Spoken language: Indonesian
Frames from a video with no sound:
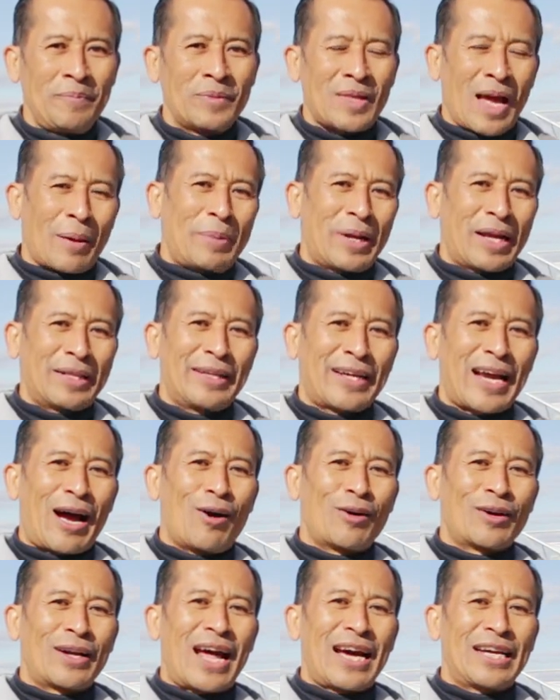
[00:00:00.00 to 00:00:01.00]
Tapi
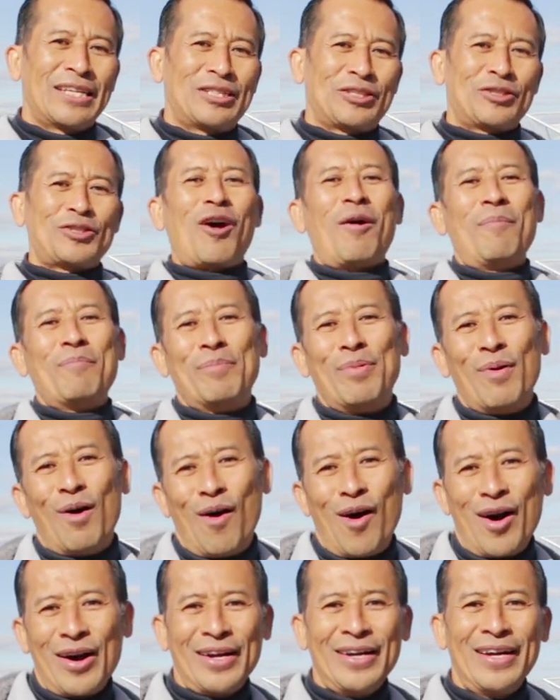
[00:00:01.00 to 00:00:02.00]
ketika orang
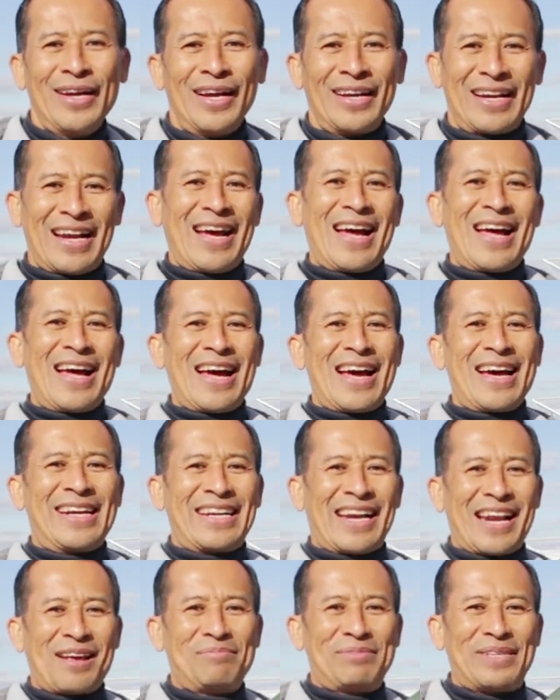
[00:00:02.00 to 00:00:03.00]
sombong, nah
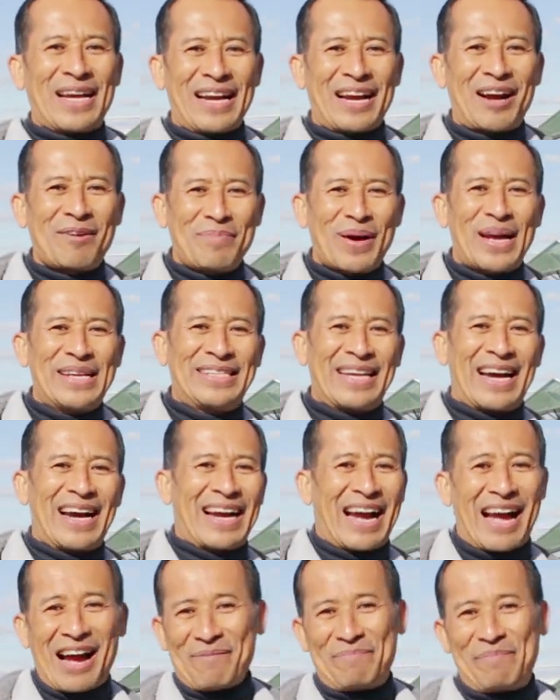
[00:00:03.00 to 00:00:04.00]
dalam jangka
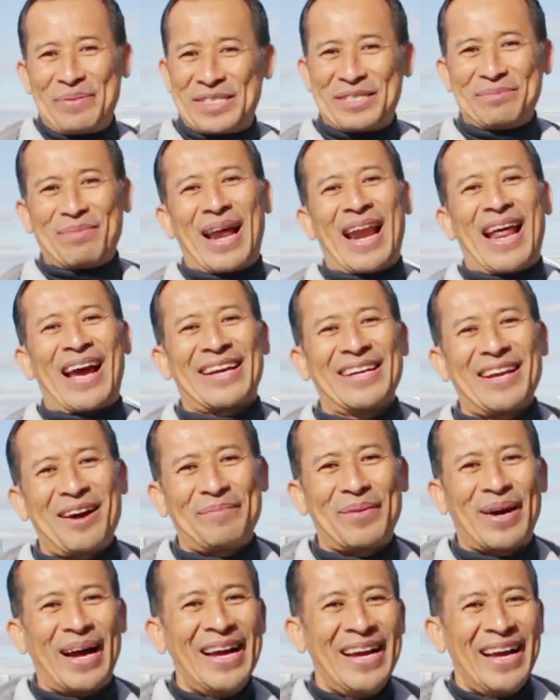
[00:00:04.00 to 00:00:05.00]
panjang habis malah
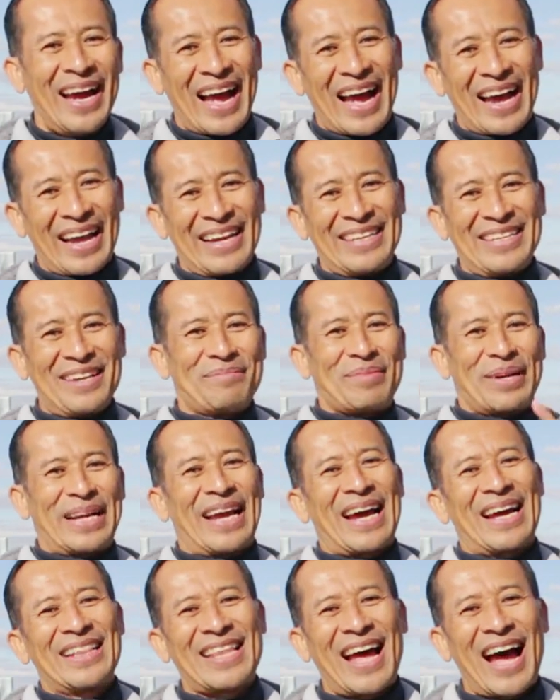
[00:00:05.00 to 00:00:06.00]
kenapa akhirnya
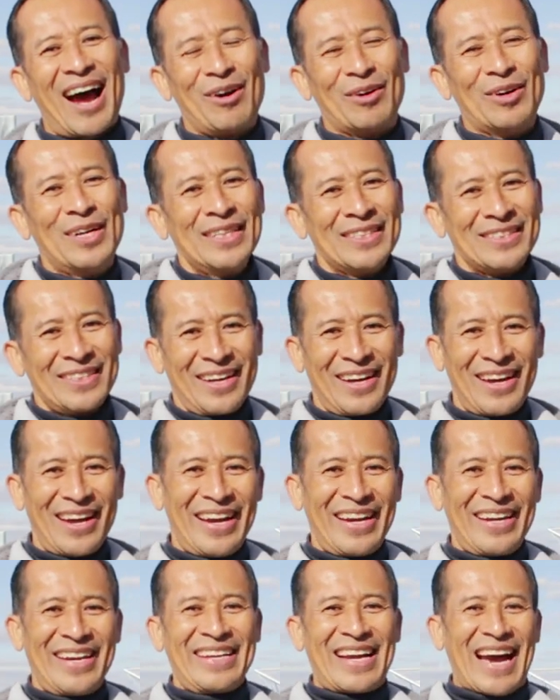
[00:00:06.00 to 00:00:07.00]
mereka tahu
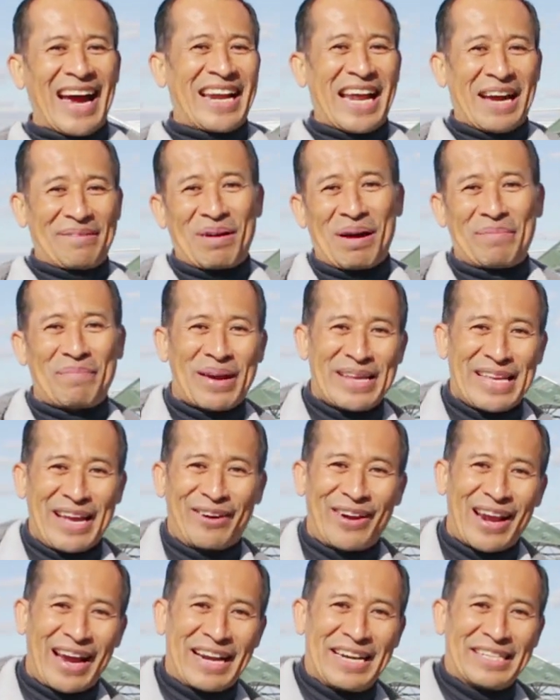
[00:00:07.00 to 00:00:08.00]
eh, ini nggak ada
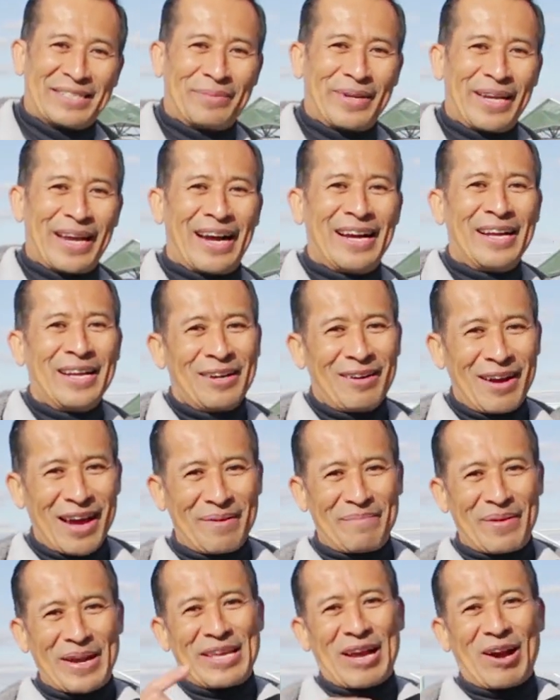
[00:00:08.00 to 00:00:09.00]
apa-apanya orang ini sebenarnya
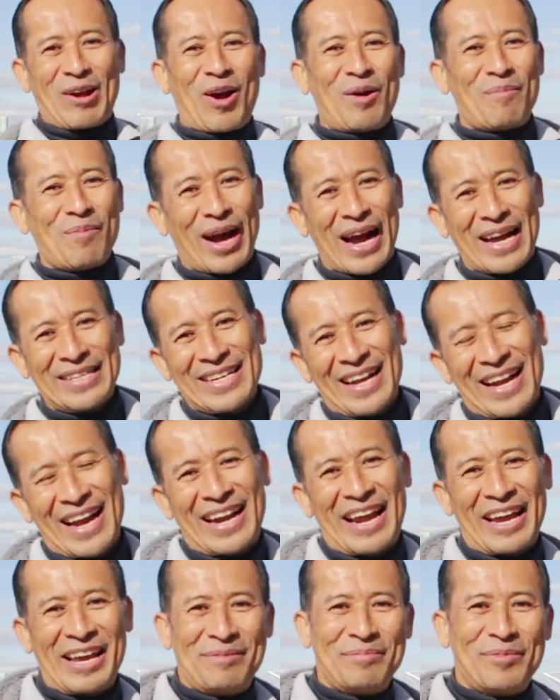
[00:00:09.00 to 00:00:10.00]
wah banyak ngomong aja
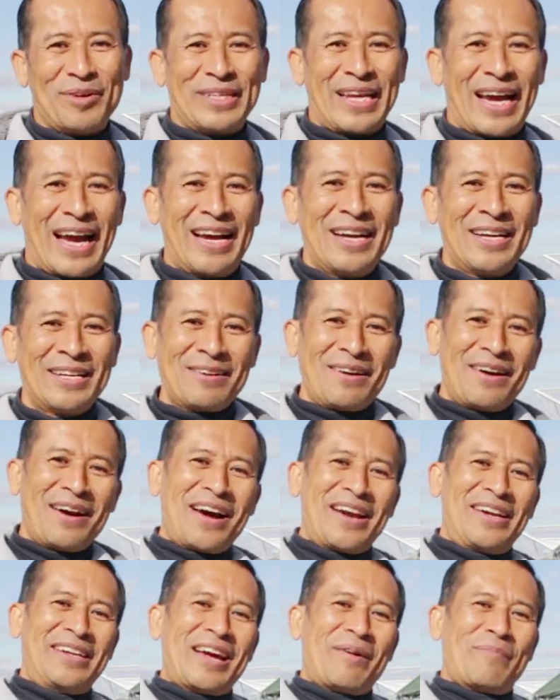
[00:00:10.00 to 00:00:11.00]
nggak ada ilmunya
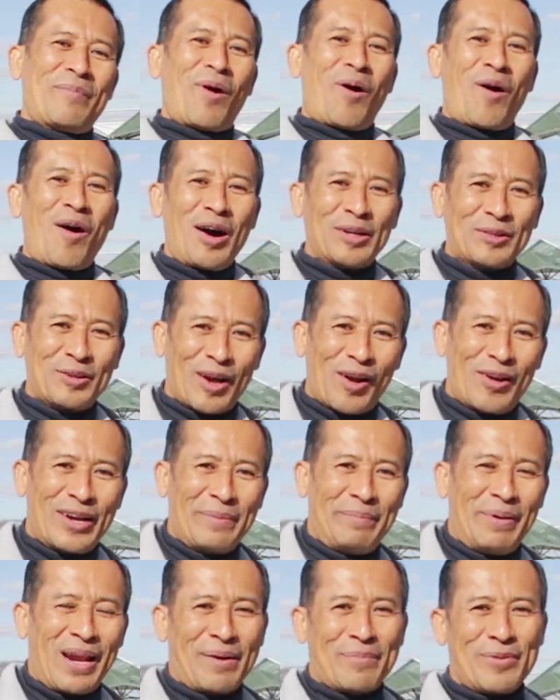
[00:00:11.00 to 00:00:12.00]
wah dia bohong tuh kalau
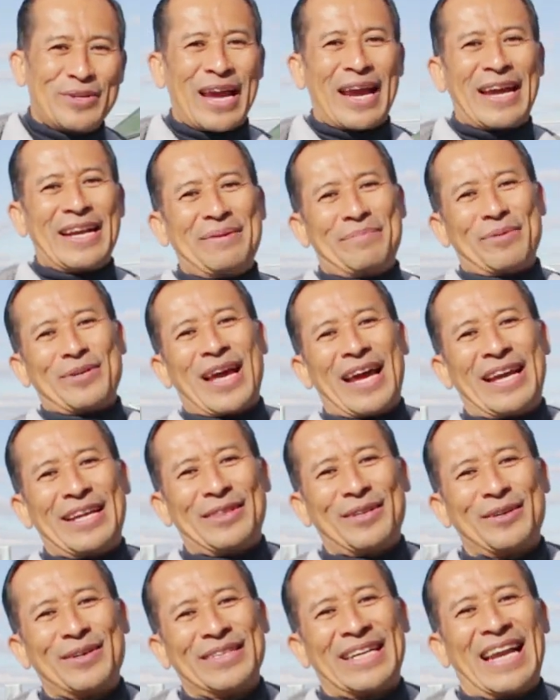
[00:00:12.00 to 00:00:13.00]
dia bilang punya ini punya
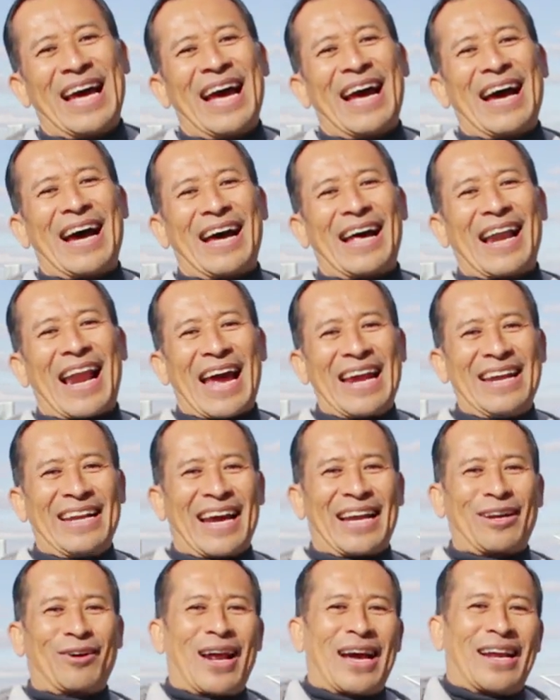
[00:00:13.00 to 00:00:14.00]
itu nah lain
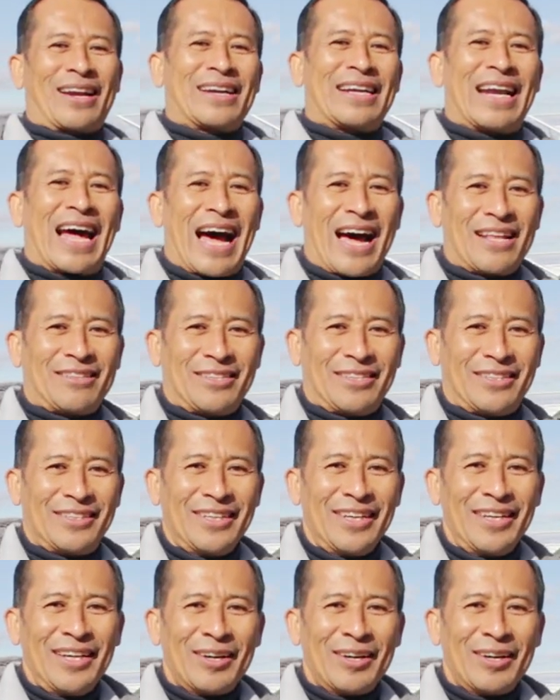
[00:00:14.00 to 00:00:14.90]
dengan orang rendah hati